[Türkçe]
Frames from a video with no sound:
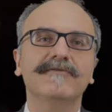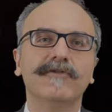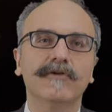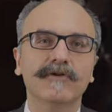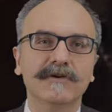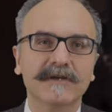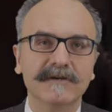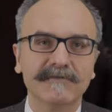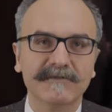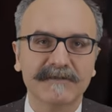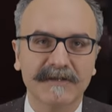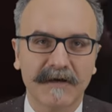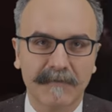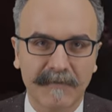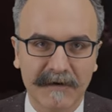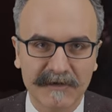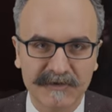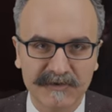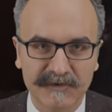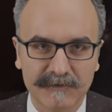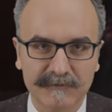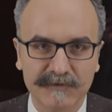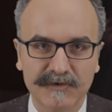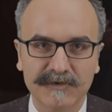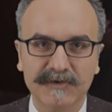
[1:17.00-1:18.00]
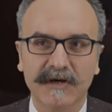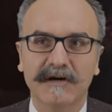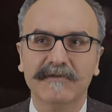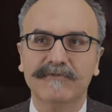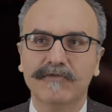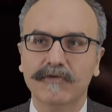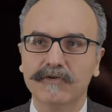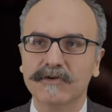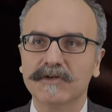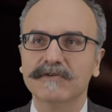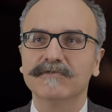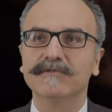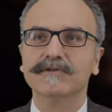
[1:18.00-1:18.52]
Unforgiven'la başlamıştı.
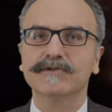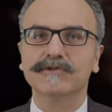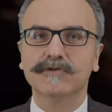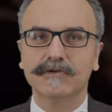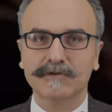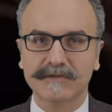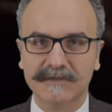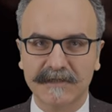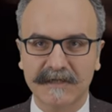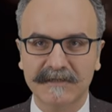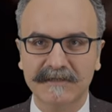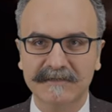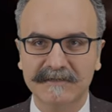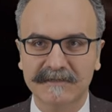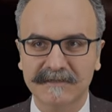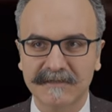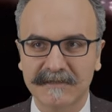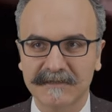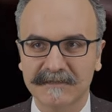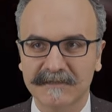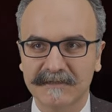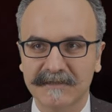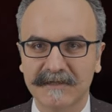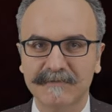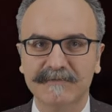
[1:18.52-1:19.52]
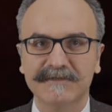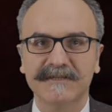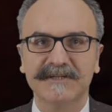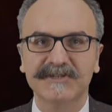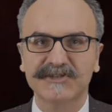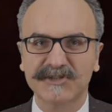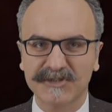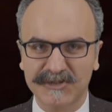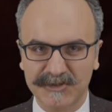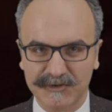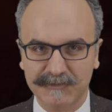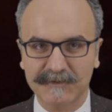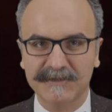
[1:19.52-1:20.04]
Unforgiven'ın son sahnesini hatırlayın. Mesela
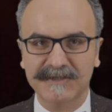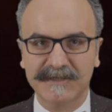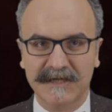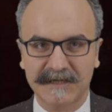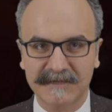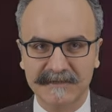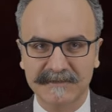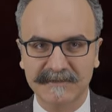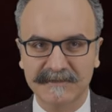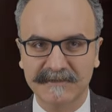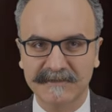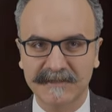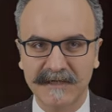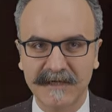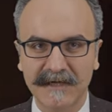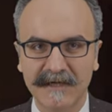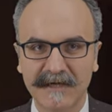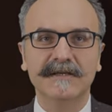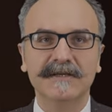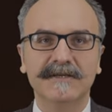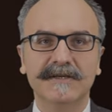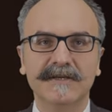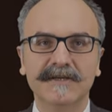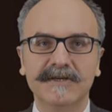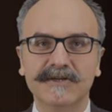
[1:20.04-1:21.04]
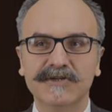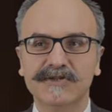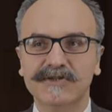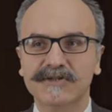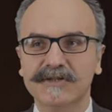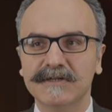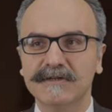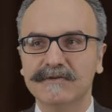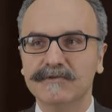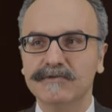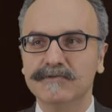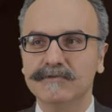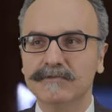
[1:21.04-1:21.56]
çatışma sahnesinde. iki kişi
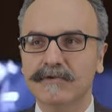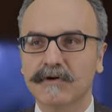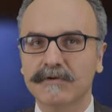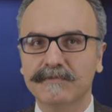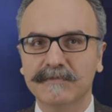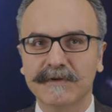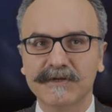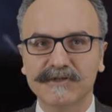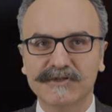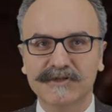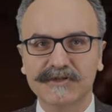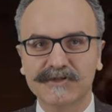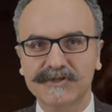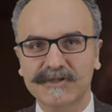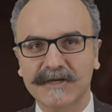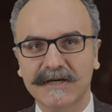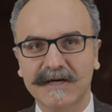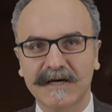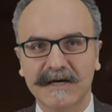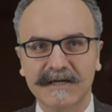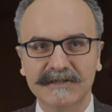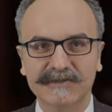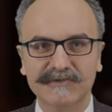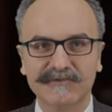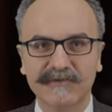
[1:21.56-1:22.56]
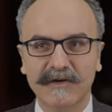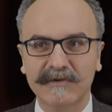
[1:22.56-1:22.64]
4-5 kişiye karşı